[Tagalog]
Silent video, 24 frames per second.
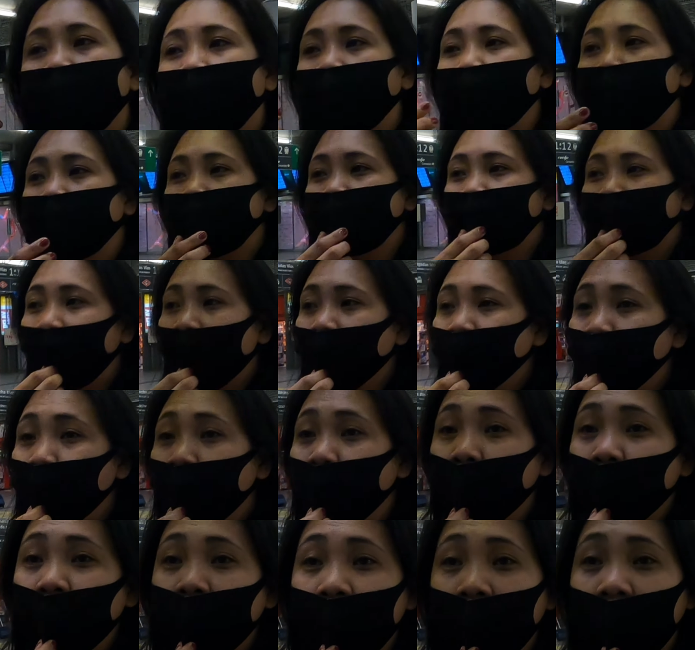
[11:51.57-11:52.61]
Ha?
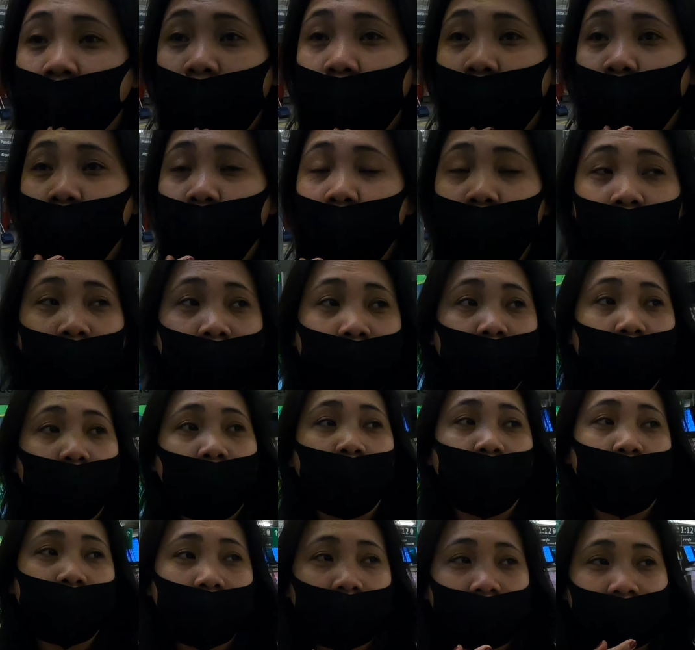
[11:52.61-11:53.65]
Tapos, hmm. ito,
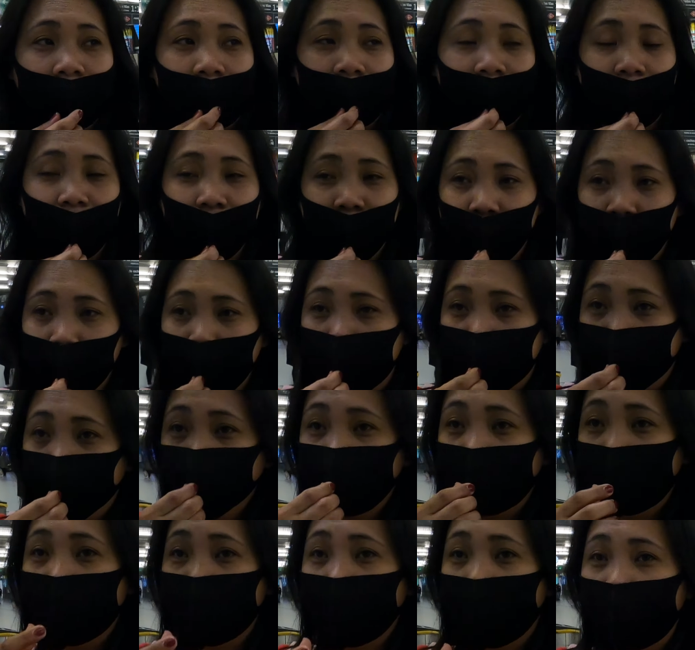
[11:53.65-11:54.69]
ito, guys,
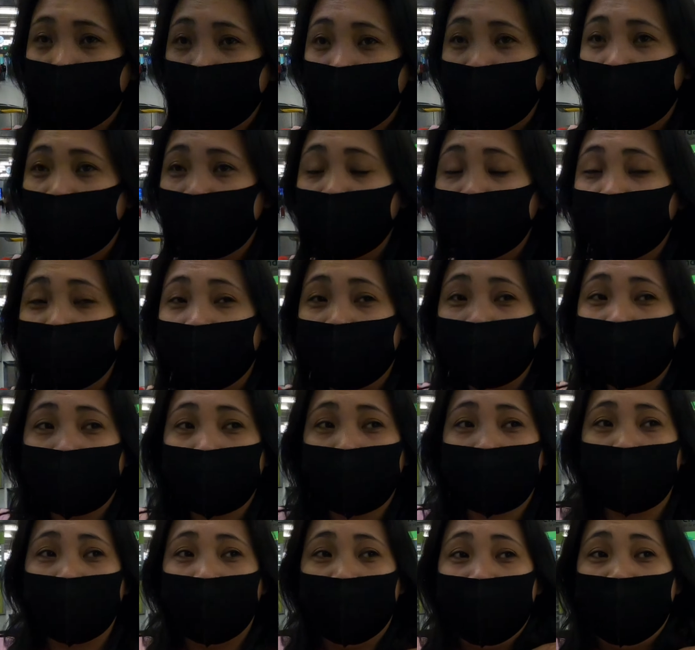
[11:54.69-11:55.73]
meron din may
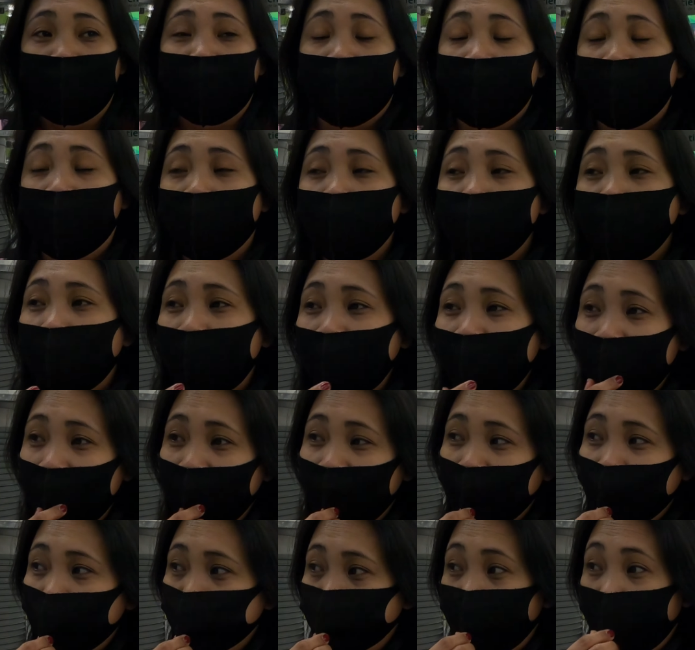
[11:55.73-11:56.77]
magandang
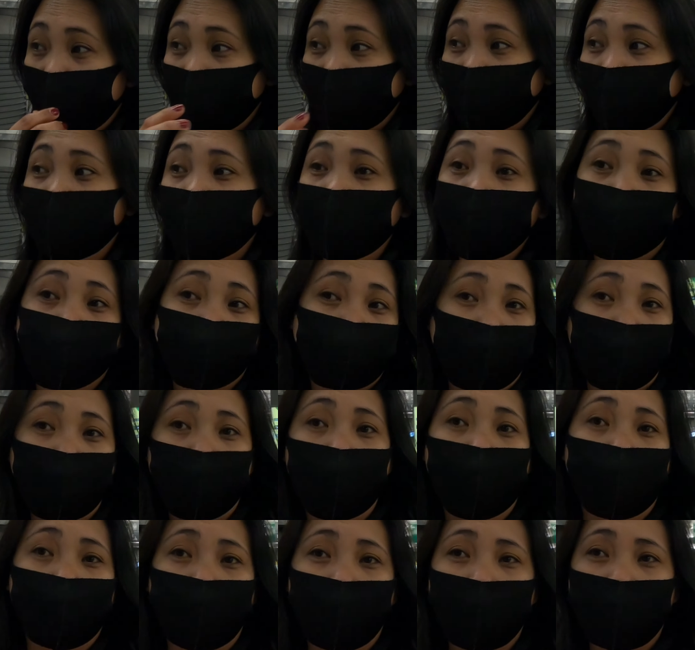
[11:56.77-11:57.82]
maliit na parke dito sa
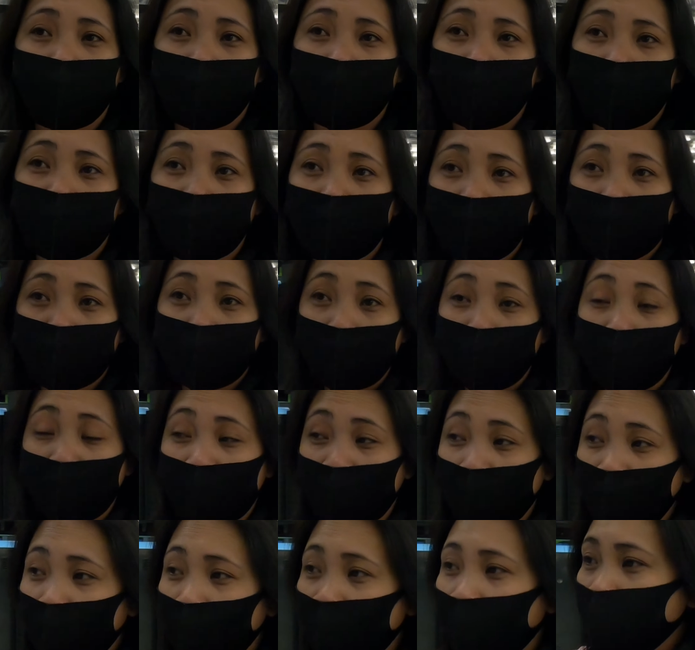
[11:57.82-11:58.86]
loob.
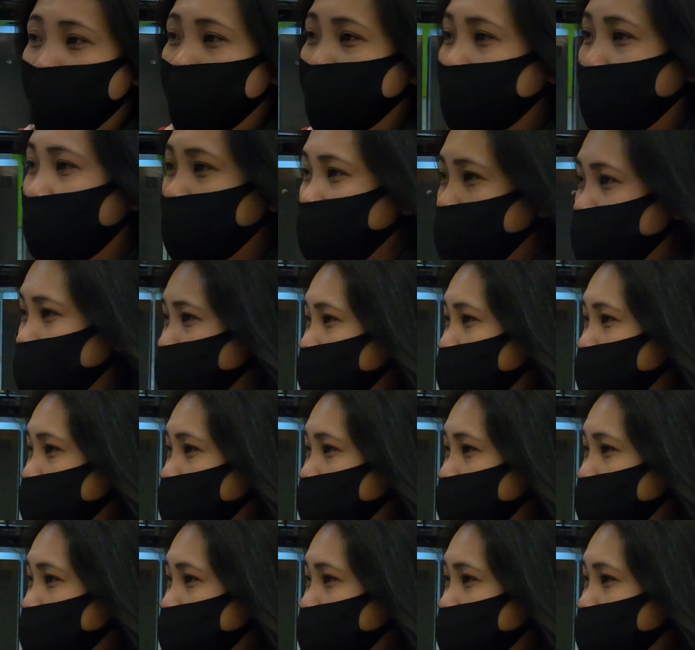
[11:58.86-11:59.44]
Papakita namin, guys,